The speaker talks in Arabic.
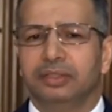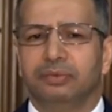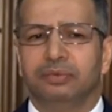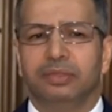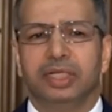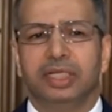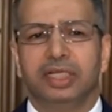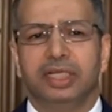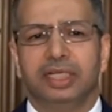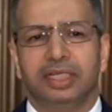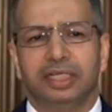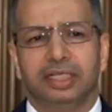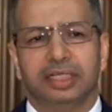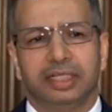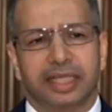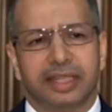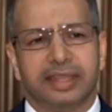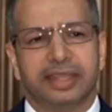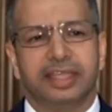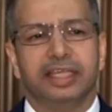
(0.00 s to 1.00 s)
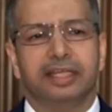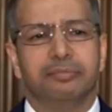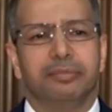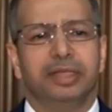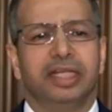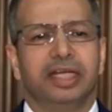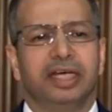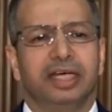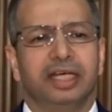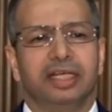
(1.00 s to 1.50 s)
والكثير
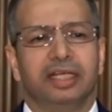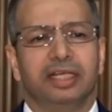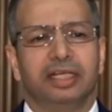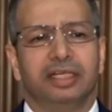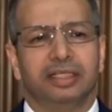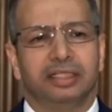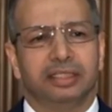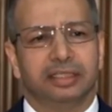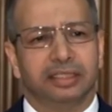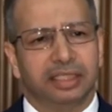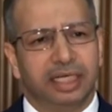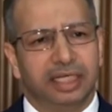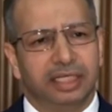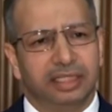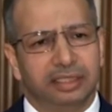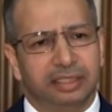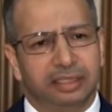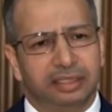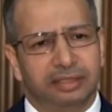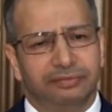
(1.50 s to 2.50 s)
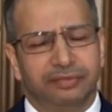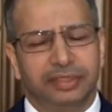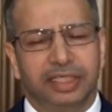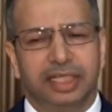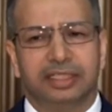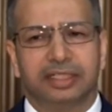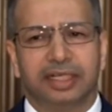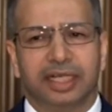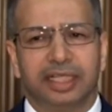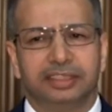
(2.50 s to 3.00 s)
منها كان
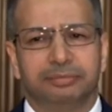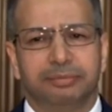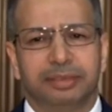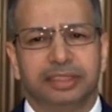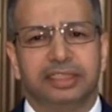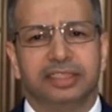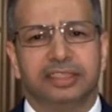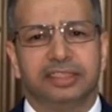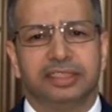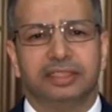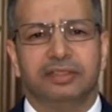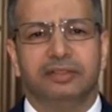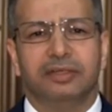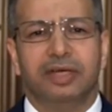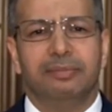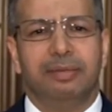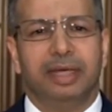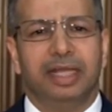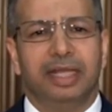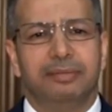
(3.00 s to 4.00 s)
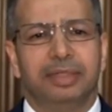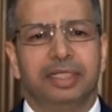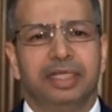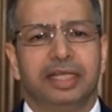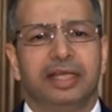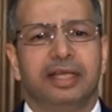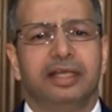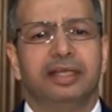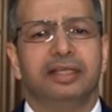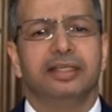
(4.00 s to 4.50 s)
في أدراج مجلس النواب على
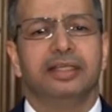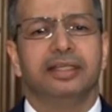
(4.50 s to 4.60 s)
مدى